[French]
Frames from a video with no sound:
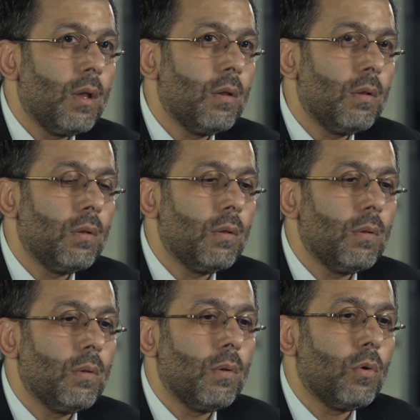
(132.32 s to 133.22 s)

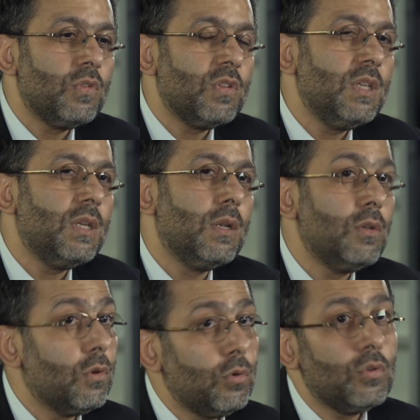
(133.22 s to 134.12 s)
euh, aussi
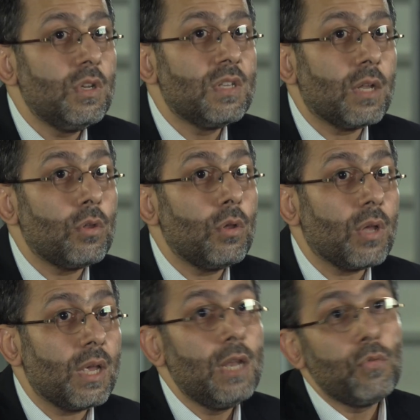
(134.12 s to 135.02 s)

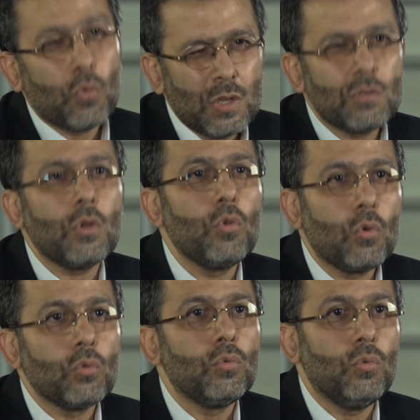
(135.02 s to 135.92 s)
l'utilisateur et les fournisseurs de
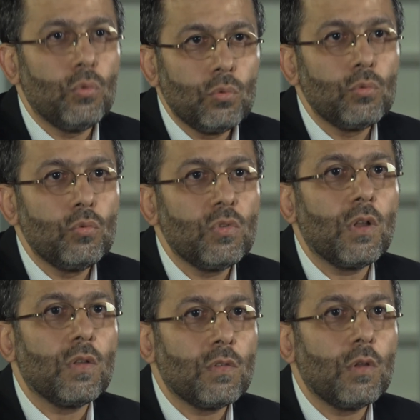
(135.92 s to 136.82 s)
contenu. Tout
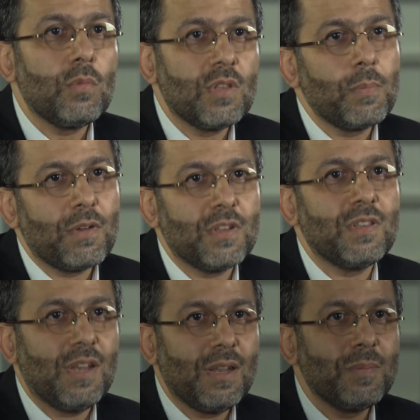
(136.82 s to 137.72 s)
cela ensemble, c'est pas
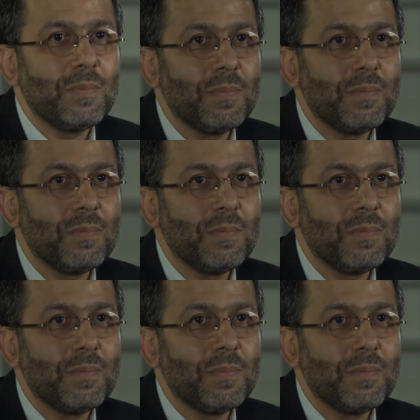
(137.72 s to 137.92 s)
facile.